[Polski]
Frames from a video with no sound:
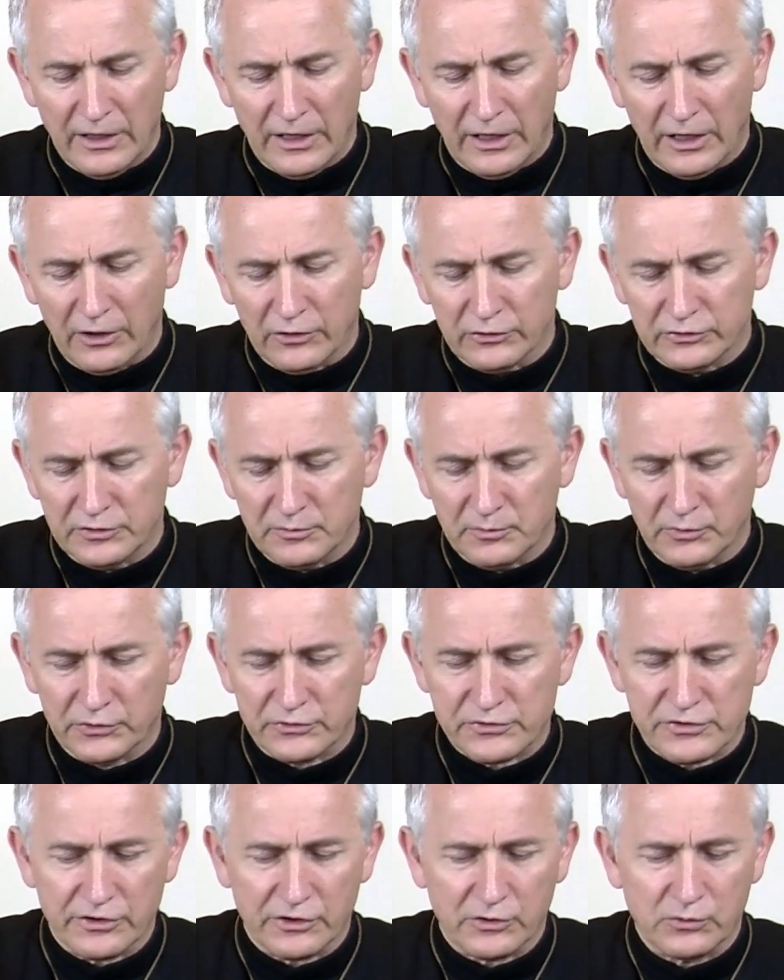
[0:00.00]
A on im
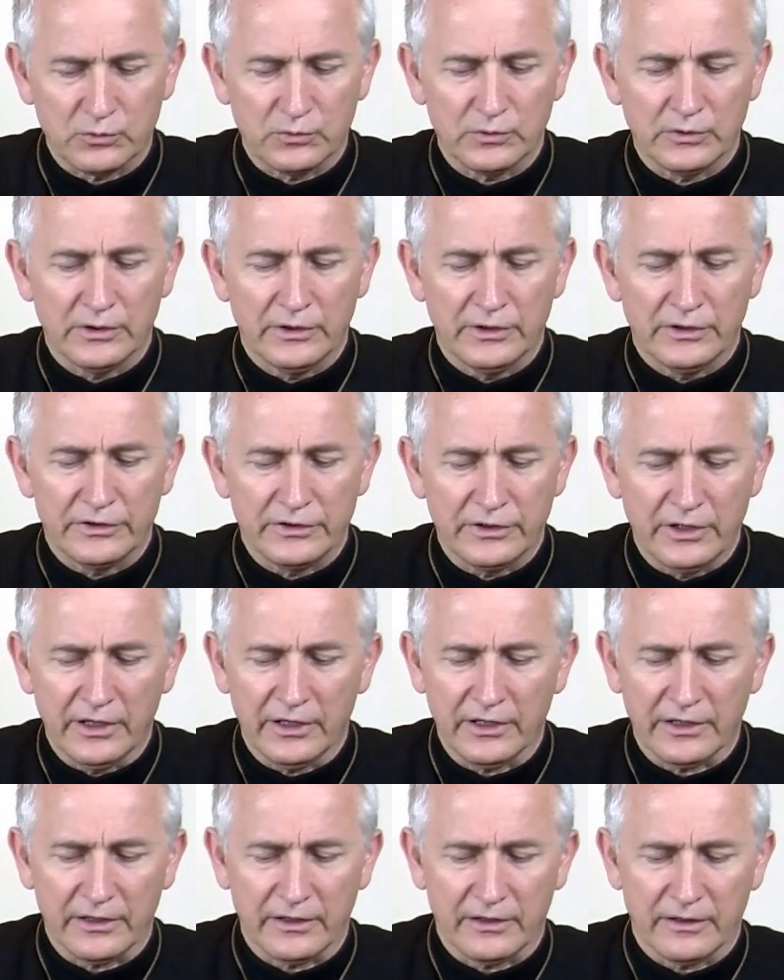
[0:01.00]
odrzekł,
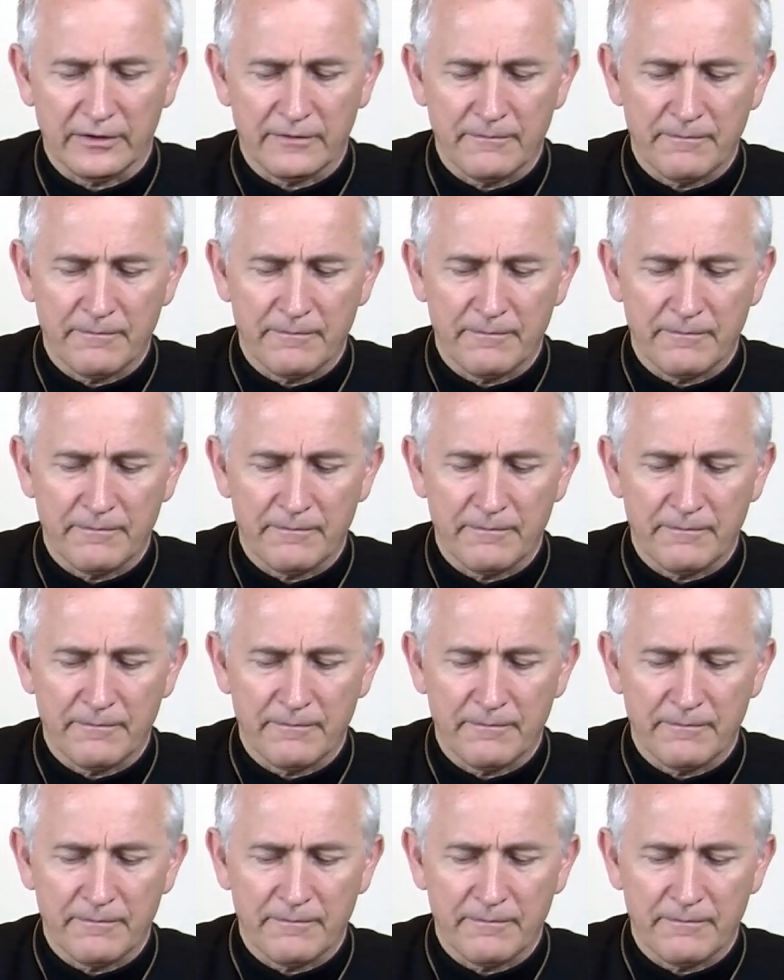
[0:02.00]
nie,